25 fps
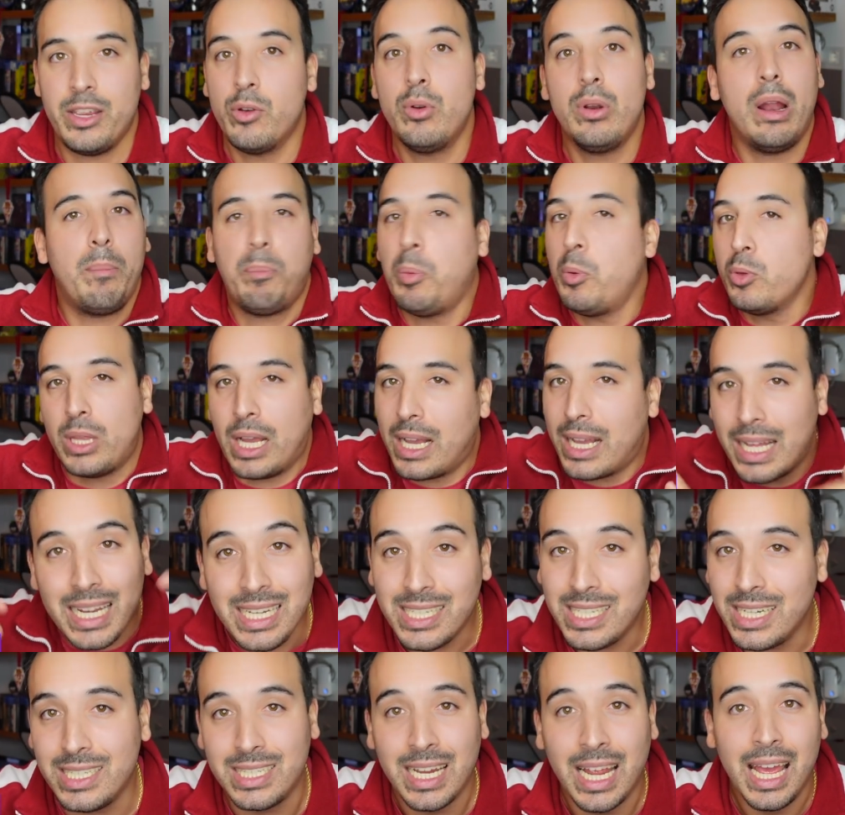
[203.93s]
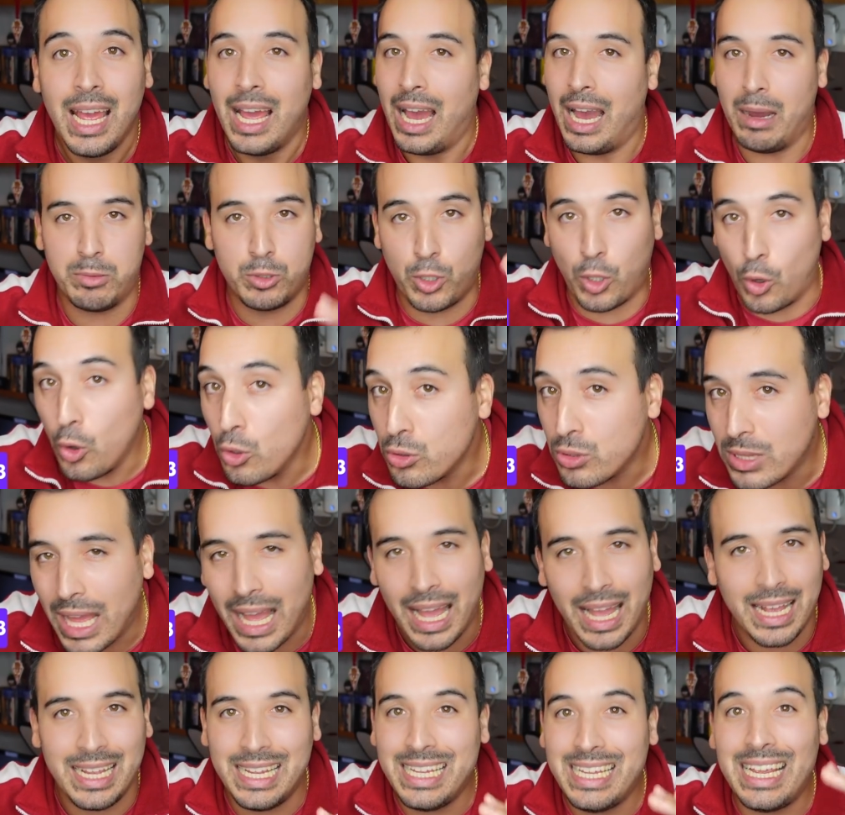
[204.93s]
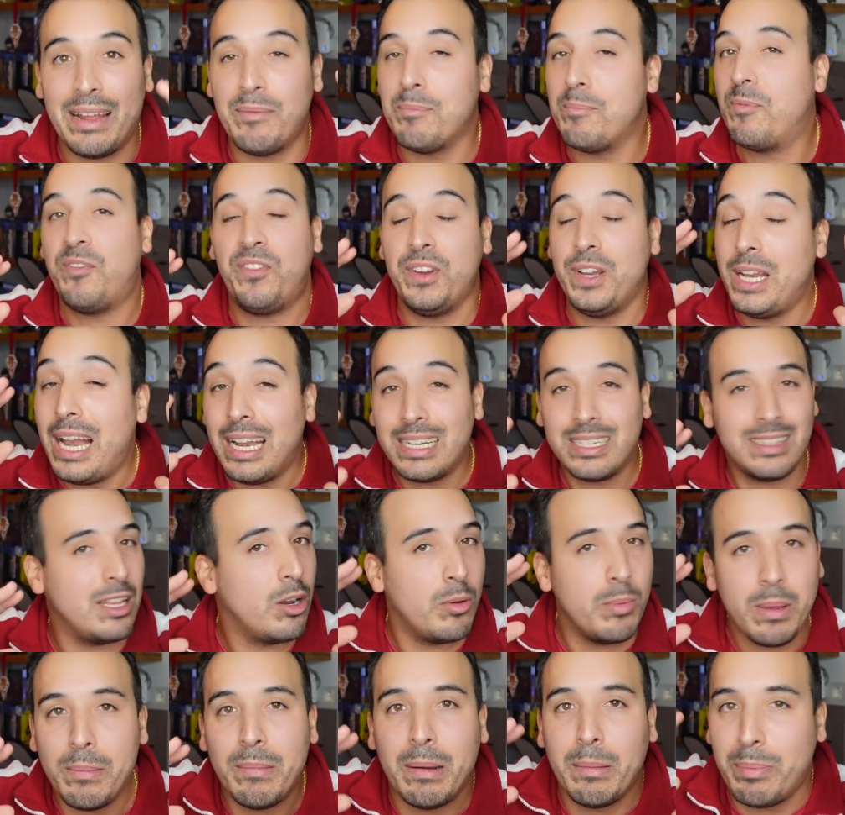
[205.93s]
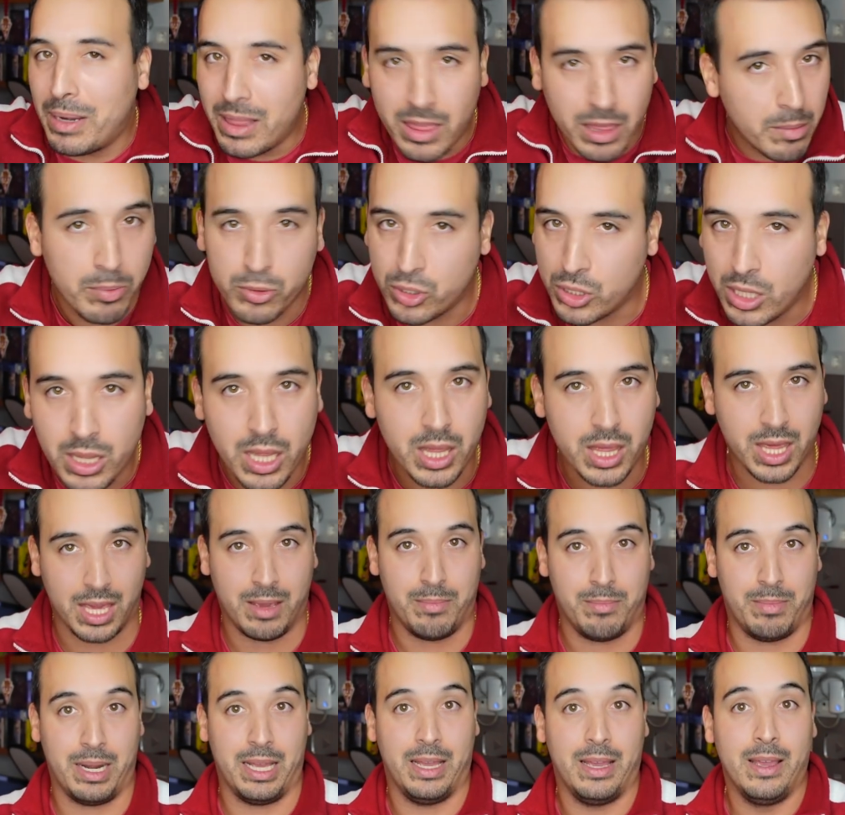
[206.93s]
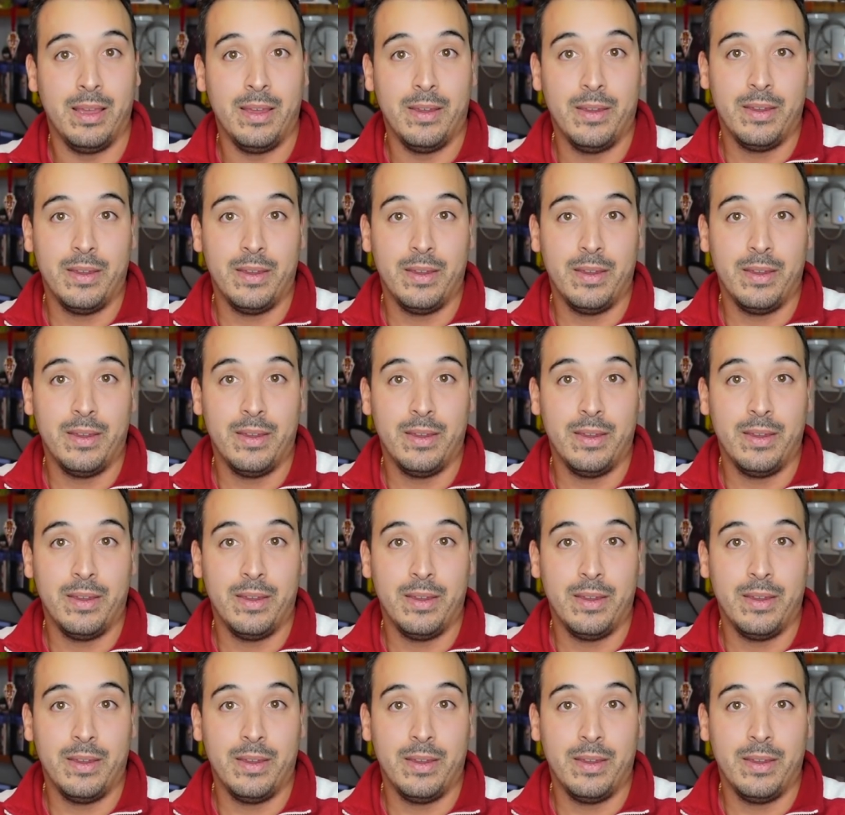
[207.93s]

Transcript: una puta crisis absoluta y ya en finales de noviembre, principios de diciembre.